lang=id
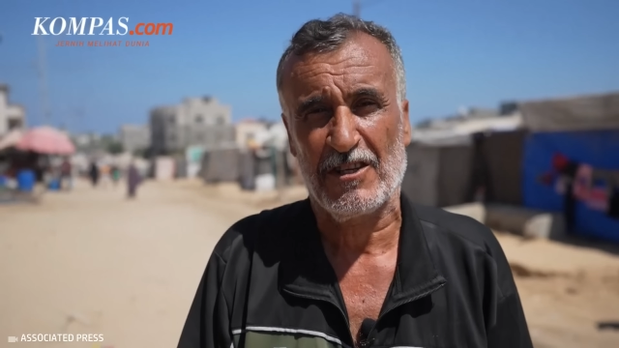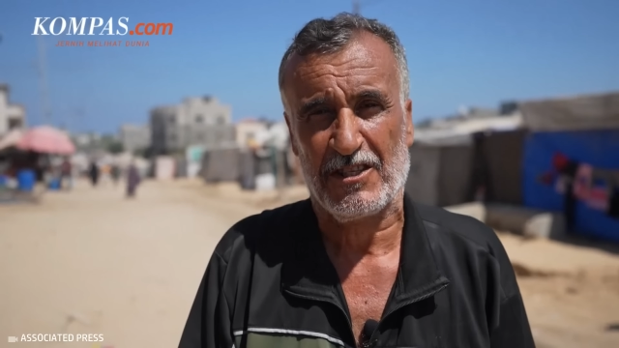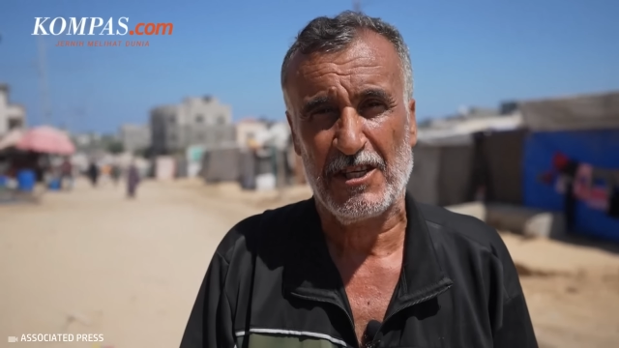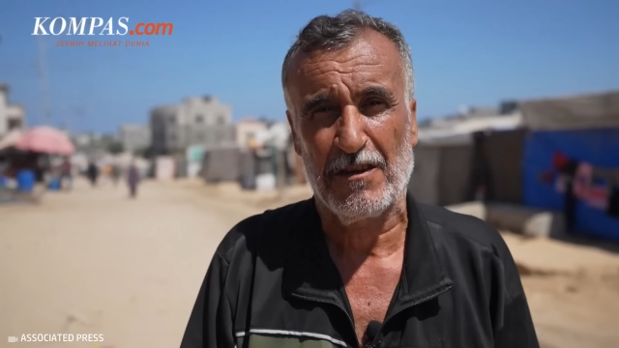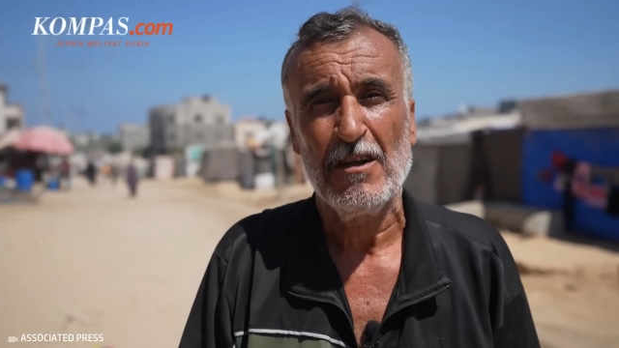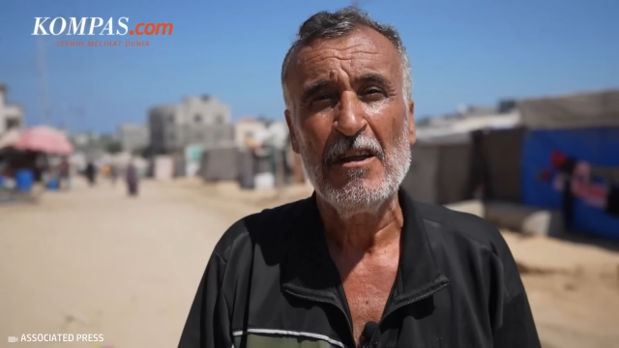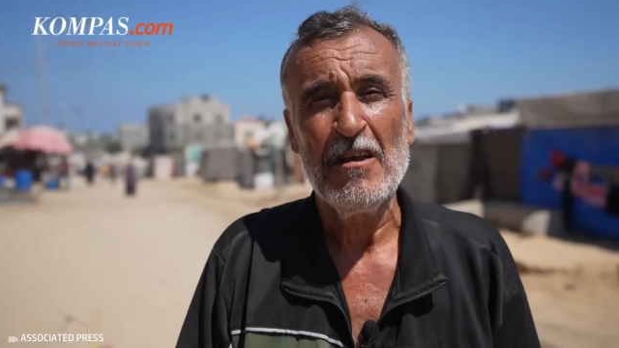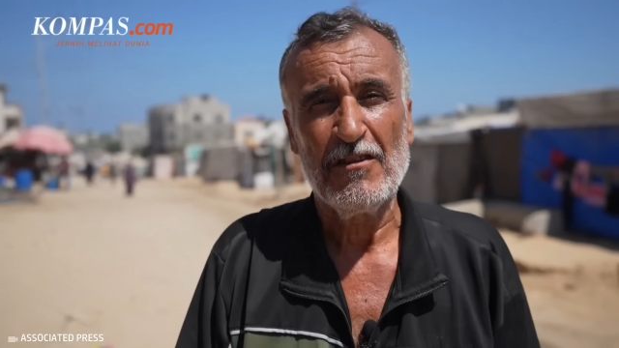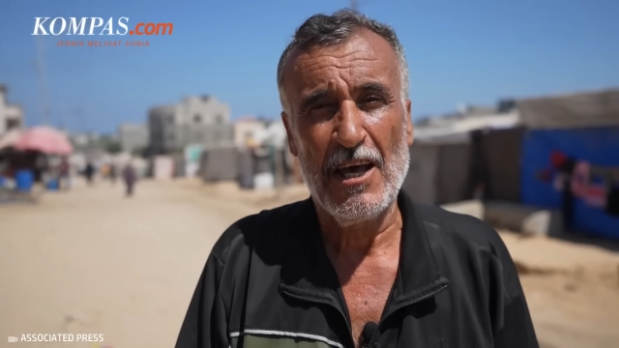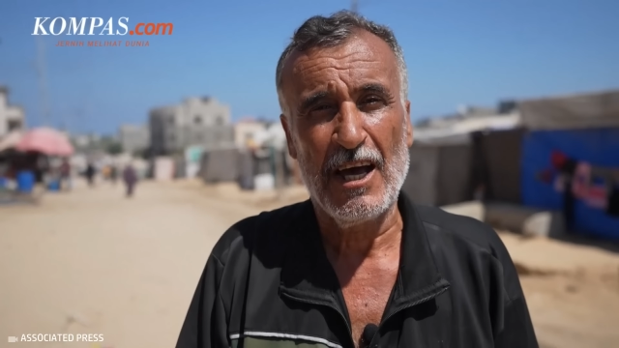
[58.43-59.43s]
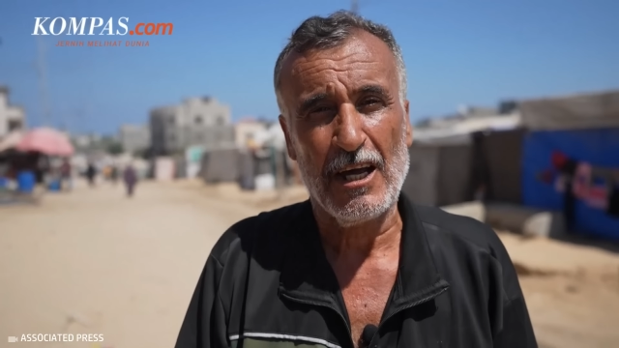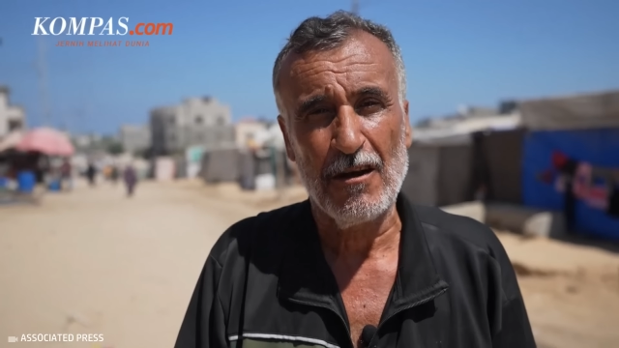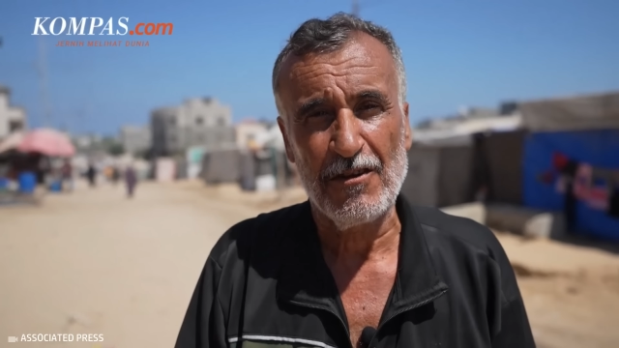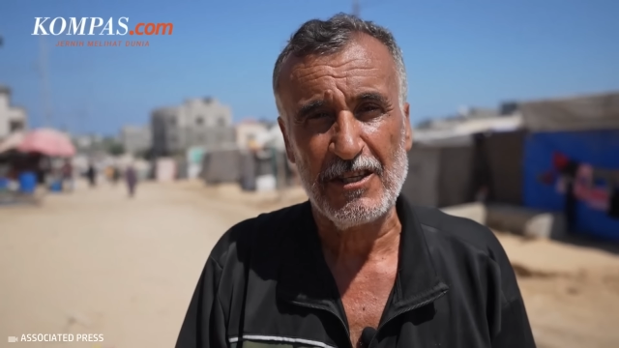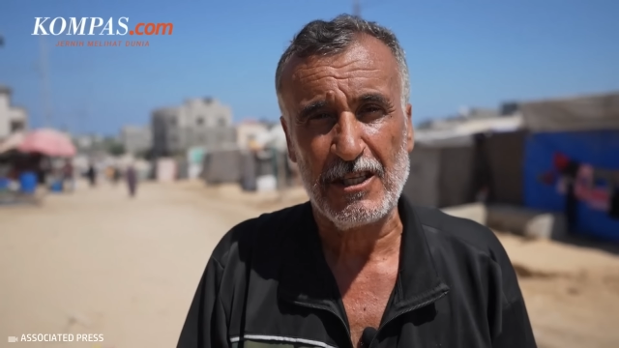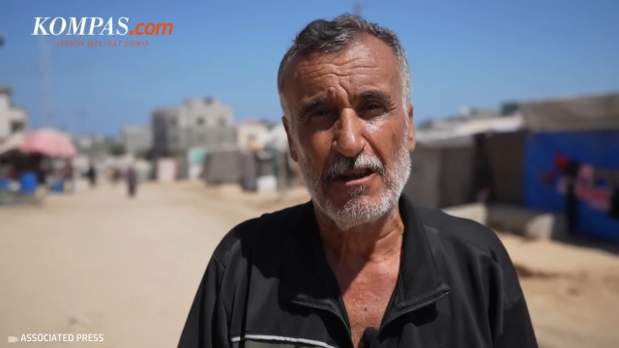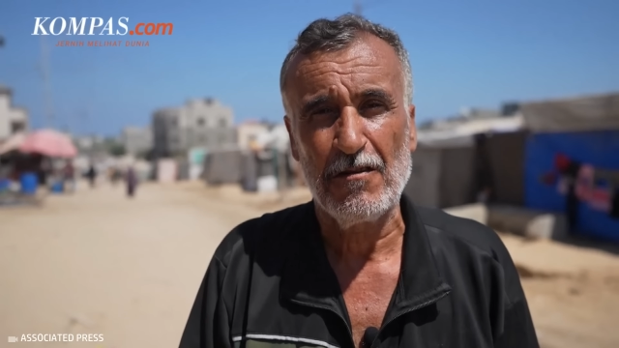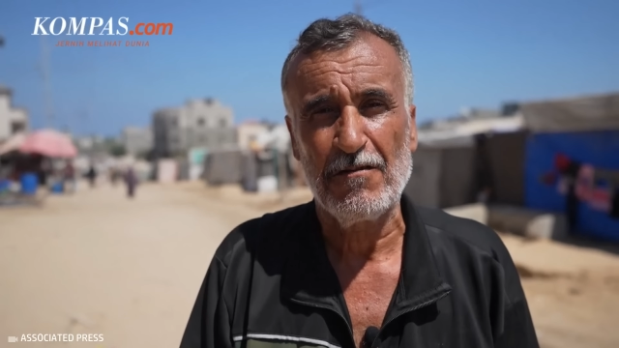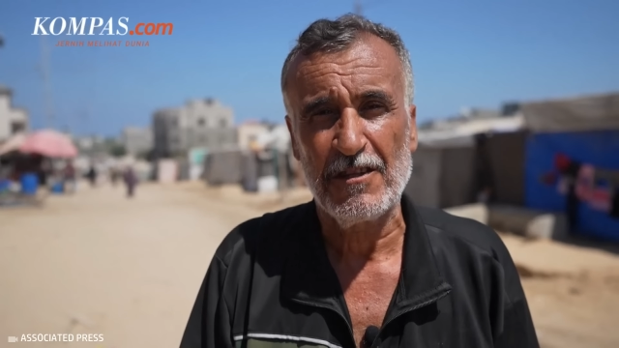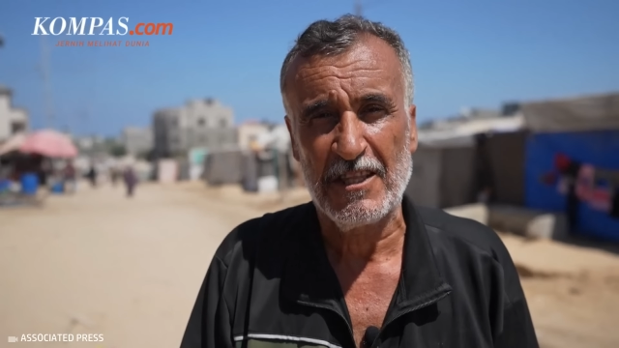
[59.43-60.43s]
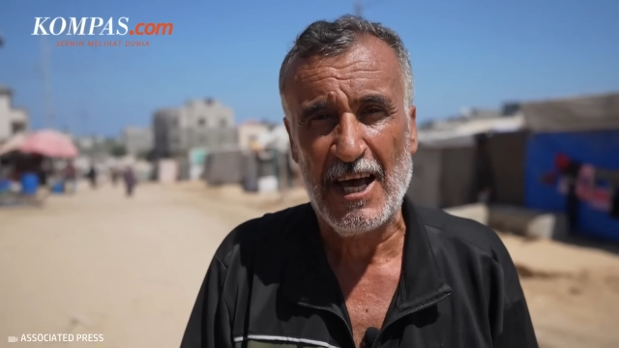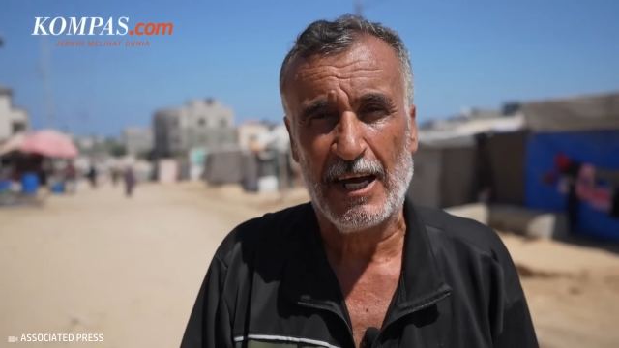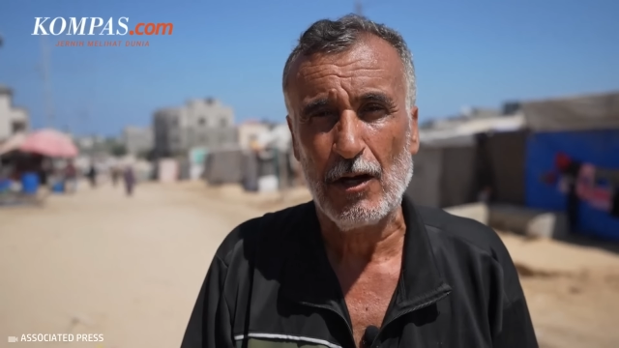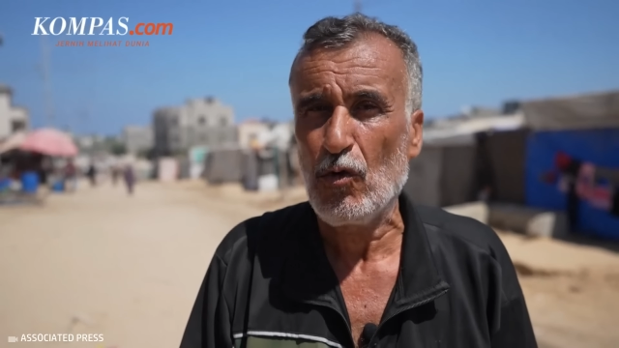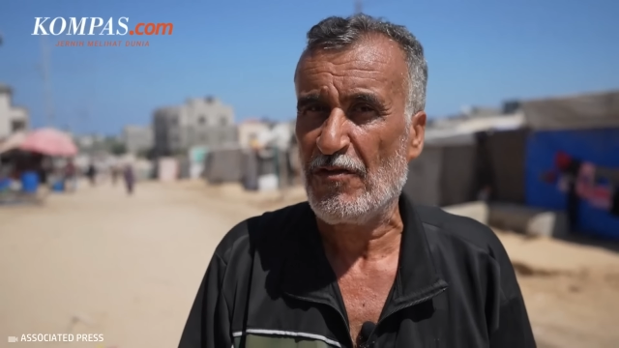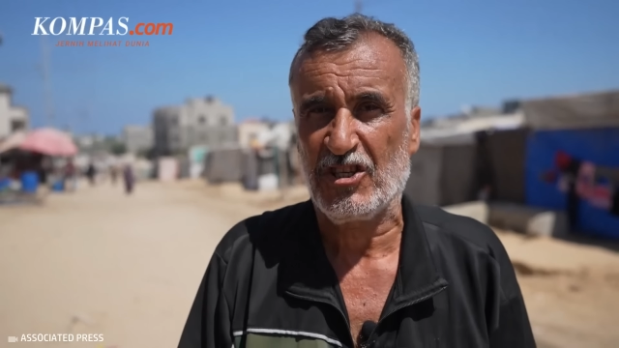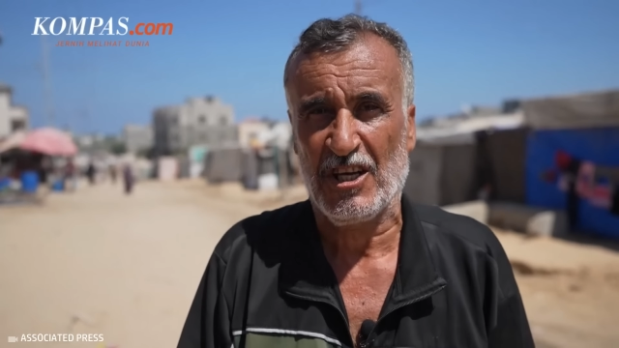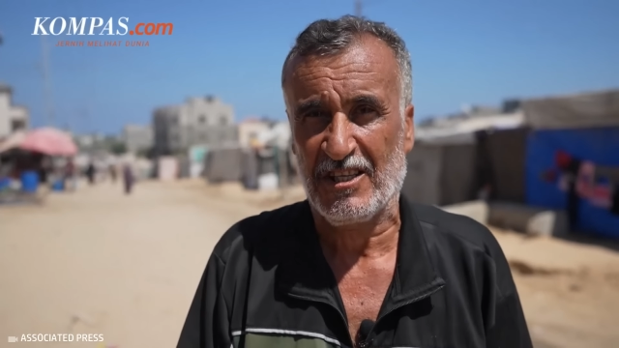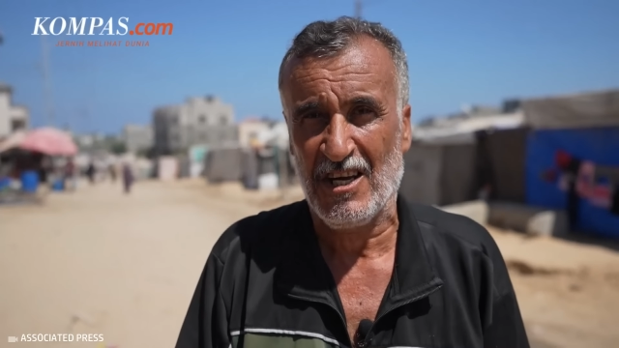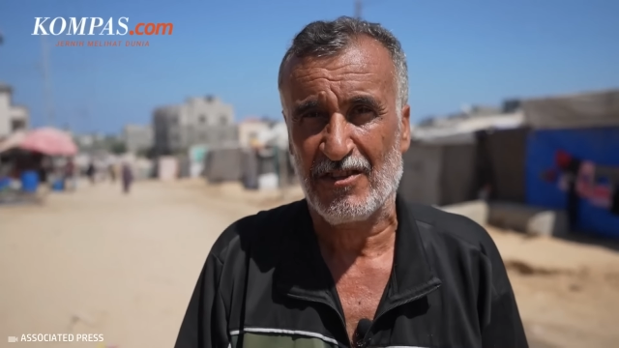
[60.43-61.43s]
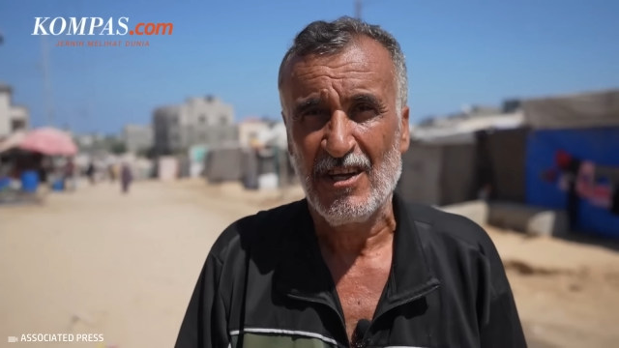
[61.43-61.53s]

juga mengaku sangat terkejut dan bertanya-tanya,